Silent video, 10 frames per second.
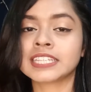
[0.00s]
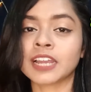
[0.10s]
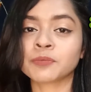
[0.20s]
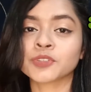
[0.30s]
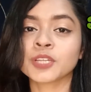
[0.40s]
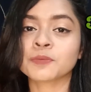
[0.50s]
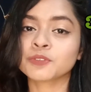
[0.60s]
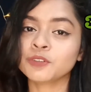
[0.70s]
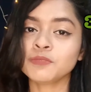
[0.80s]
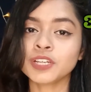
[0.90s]
যার মধ্যে
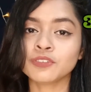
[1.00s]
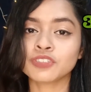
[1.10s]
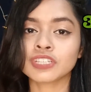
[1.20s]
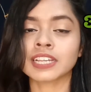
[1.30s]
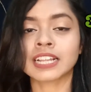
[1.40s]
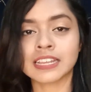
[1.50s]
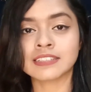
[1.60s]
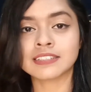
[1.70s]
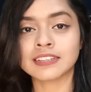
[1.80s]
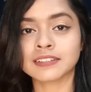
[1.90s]
প্রথমটি হচ্ছে
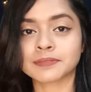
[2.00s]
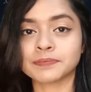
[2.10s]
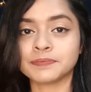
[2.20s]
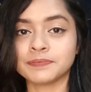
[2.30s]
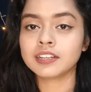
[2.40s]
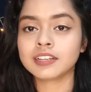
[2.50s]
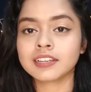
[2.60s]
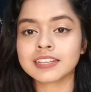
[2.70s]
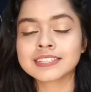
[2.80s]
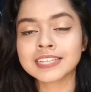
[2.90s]
ক্লেন্সিং
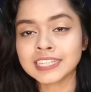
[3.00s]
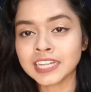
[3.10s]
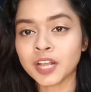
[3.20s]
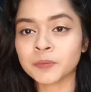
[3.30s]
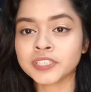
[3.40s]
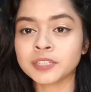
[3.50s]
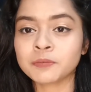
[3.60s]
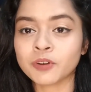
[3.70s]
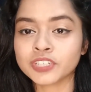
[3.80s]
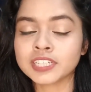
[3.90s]
স্কিন আমাদের
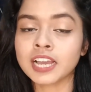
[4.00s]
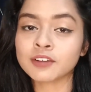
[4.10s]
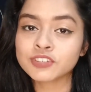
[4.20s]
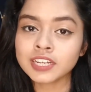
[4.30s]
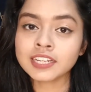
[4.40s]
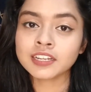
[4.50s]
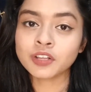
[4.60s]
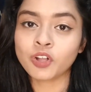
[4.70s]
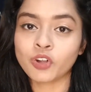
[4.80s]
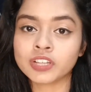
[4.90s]
বডির আউটার
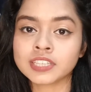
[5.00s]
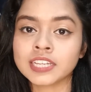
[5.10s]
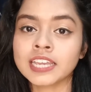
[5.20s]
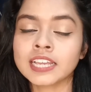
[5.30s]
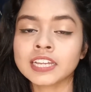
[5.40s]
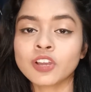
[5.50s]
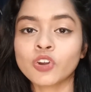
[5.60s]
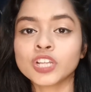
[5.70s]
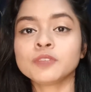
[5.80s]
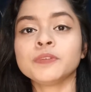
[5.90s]
লেয়ার হওয়াতে এখানে
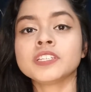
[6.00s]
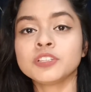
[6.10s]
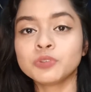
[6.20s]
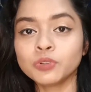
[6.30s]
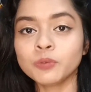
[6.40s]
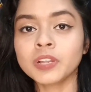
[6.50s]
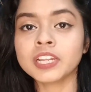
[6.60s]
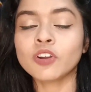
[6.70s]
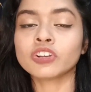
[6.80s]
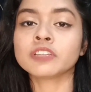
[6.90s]
অনেক বেশি
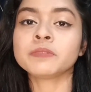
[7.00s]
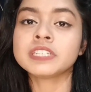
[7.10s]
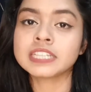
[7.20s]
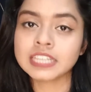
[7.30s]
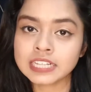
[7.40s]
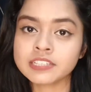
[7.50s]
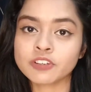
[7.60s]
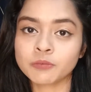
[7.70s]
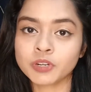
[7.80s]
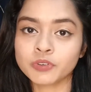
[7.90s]
ধুলোবালি অনেক বেশি তেল
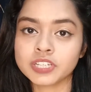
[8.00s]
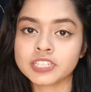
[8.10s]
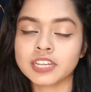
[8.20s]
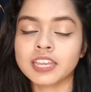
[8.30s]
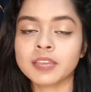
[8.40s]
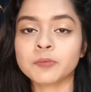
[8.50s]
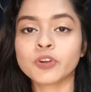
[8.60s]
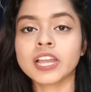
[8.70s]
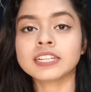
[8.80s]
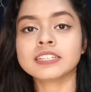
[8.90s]
জমা হয়ে যায়
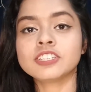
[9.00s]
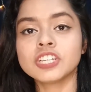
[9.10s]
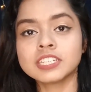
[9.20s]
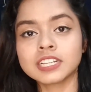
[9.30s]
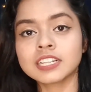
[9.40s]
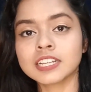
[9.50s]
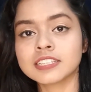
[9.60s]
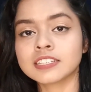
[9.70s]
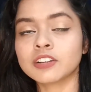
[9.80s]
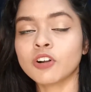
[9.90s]
এবং একটা জেন্টাল
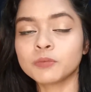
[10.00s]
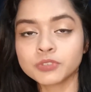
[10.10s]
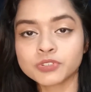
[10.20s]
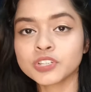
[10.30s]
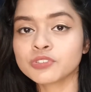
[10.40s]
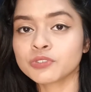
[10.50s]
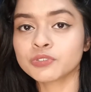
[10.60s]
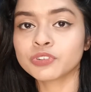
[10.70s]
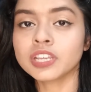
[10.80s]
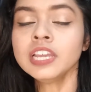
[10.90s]
ক্লেন্সার অবশ্যই
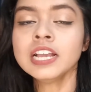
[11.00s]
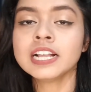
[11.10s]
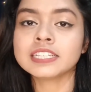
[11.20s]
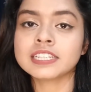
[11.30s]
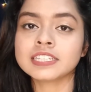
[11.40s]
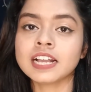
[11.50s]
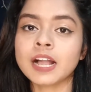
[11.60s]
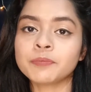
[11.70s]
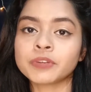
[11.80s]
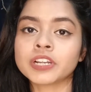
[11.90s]
জরুরি যেটা
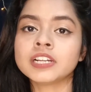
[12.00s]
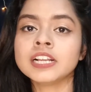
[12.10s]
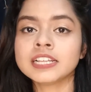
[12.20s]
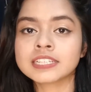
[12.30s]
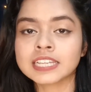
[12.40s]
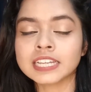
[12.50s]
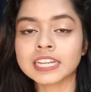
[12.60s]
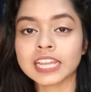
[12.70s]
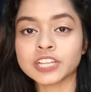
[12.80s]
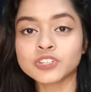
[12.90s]
আপনার
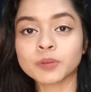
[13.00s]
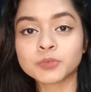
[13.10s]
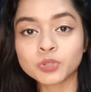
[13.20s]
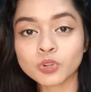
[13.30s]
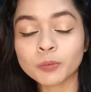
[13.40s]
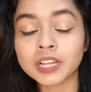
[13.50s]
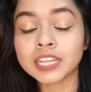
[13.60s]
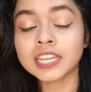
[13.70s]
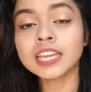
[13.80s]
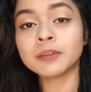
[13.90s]
স্কিনের এইসব
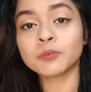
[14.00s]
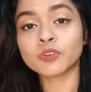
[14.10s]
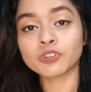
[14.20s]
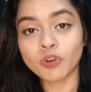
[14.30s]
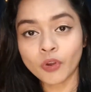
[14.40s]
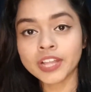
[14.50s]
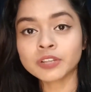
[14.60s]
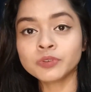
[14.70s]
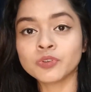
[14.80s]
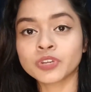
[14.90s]
ধুলোবালি এবং
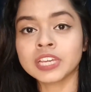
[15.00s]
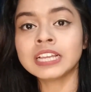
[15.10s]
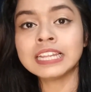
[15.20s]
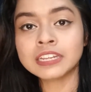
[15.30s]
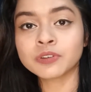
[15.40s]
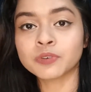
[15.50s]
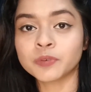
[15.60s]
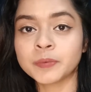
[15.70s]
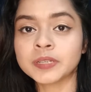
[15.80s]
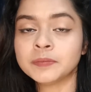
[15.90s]
অয়েলগুলোকে ক্লিন
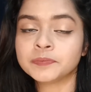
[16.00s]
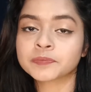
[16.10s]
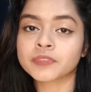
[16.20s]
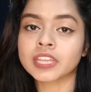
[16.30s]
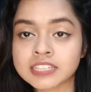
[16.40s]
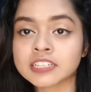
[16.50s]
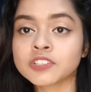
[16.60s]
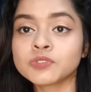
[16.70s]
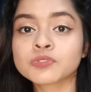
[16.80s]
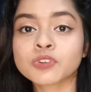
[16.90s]
করবে
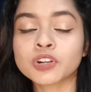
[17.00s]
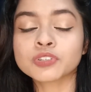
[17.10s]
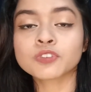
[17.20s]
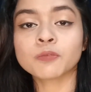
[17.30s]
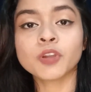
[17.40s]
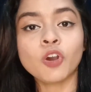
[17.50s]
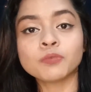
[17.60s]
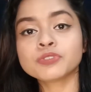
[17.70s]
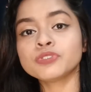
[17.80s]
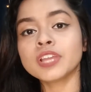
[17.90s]
ক্লেন্সার চুজ করার সময়
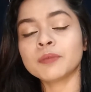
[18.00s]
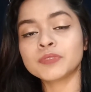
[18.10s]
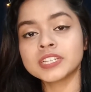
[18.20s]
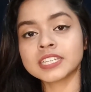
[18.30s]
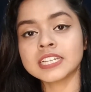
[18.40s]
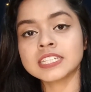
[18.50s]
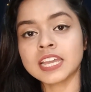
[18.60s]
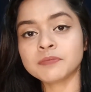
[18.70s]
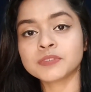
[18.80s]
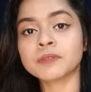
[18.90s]
অবশ্যই আপনার স্কিন
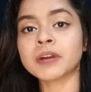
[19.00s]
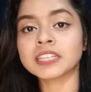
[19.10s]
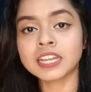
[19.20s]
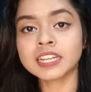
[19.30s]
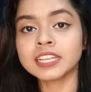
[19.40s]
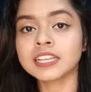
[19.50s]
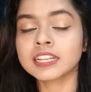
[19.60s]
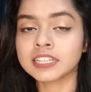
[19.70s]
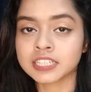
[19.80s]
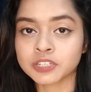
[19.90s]
টাইপটা মাথায় রেখে
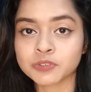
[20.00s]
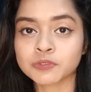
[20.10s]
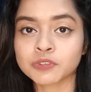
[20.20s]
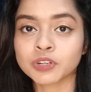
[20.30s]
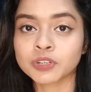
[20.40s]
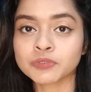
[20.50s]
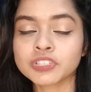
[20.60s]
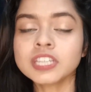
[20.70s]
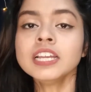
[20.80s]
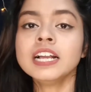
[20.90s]
ক্লেন্সার চুজ করা
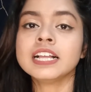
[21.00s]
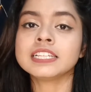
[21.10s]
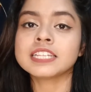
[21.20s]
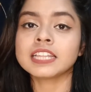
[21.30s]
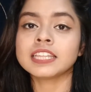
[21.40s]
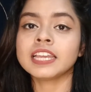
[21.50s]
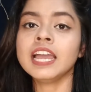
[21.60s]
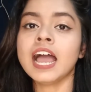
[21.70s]
উচিত যাতে